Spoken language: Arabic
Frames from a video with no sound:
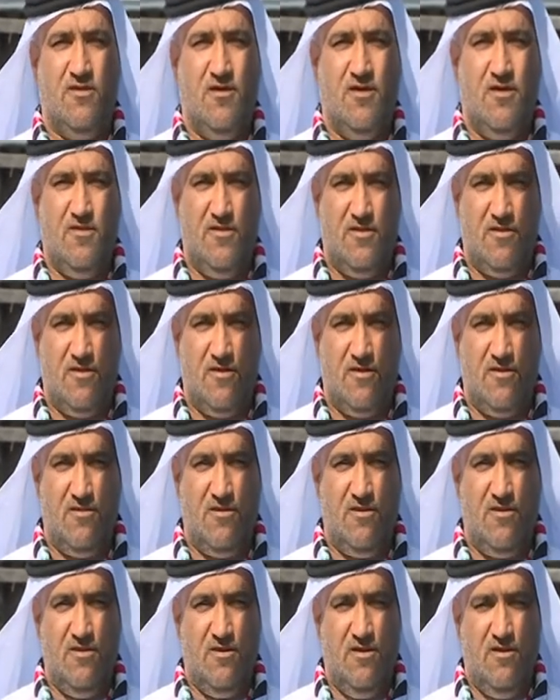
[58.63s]
آل نهيان
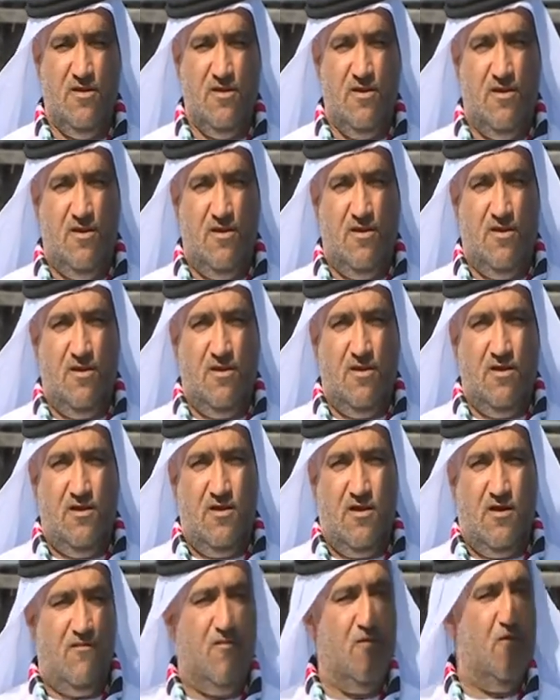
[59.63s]

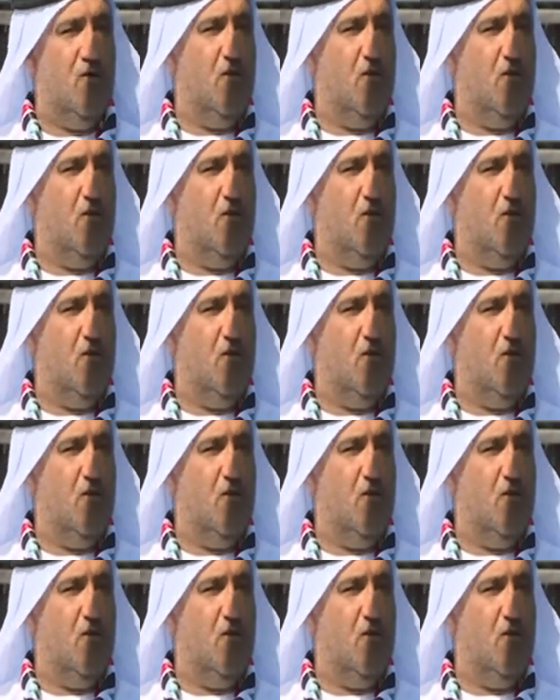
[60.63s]
حفظهم